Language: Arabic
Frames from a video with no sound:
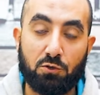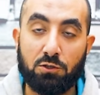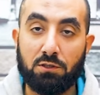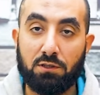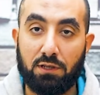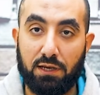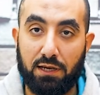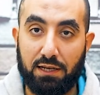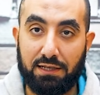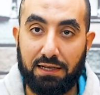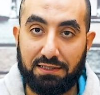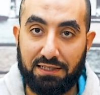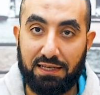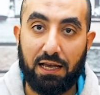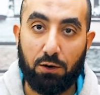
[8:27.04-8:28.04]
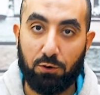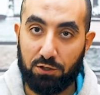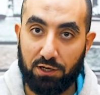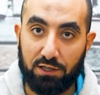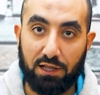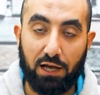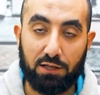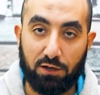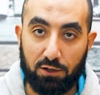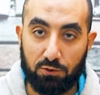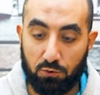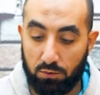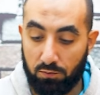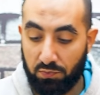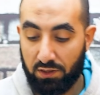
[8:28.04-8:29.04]
اظن النتيجه وضحت
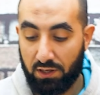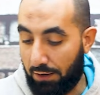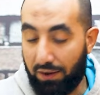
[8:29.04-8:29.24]
لحضراتكم